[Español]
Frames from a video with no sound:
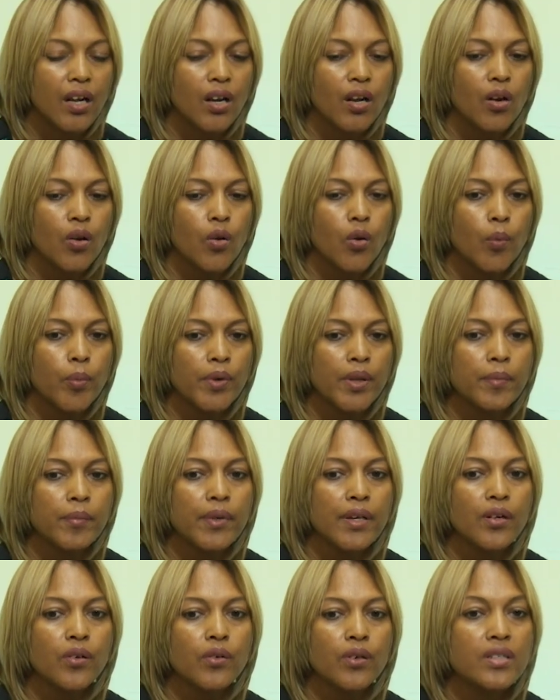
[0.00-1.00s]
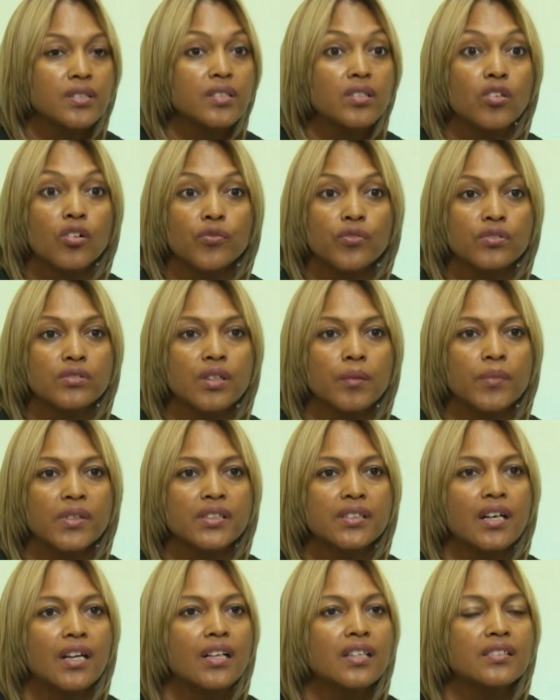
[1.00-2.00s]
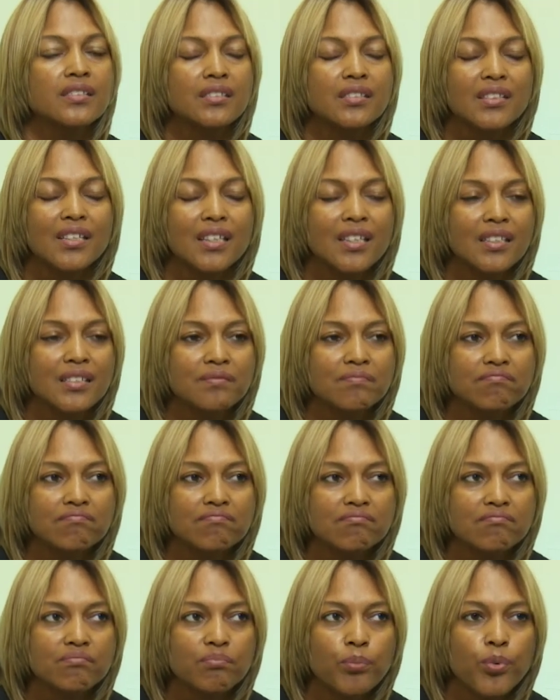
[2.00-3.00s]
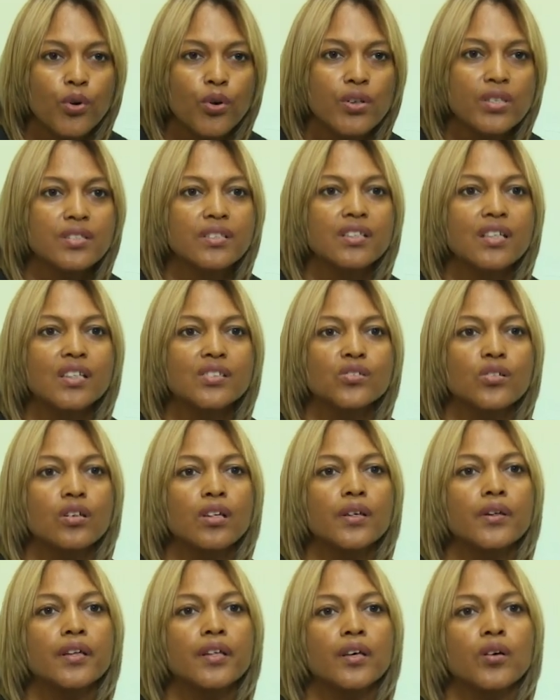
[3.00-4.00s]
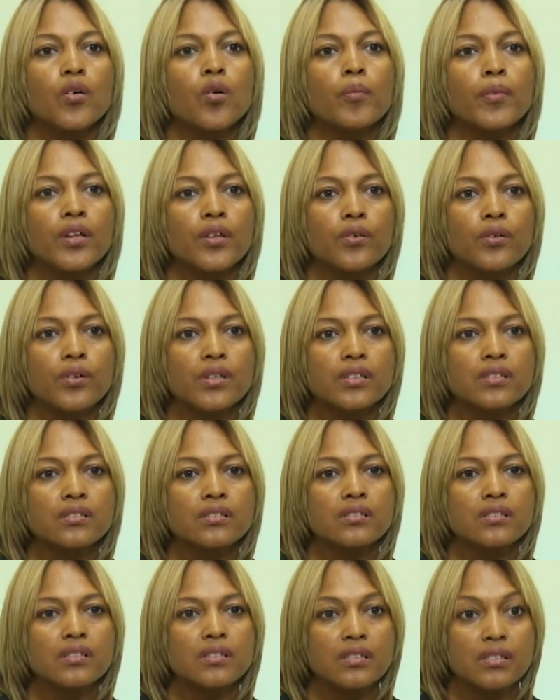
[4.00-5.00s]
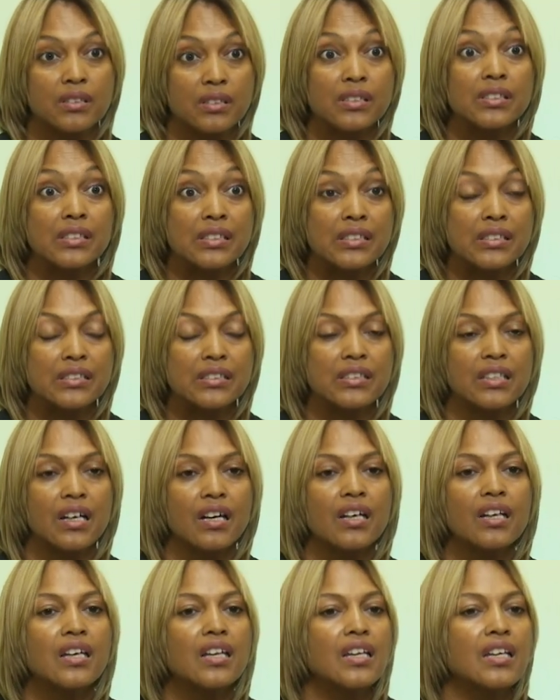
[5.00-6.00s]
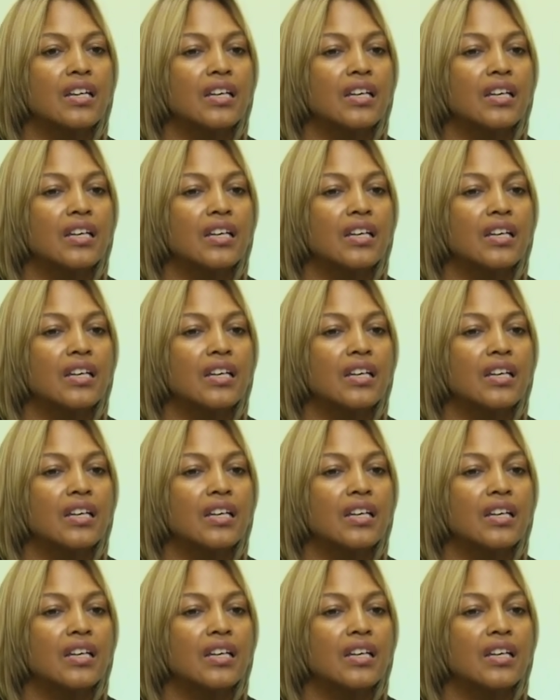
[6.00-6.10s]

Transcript: Lo primero es y lo fundamental es que puedo decir que estoy libre de comedones, ¿ya?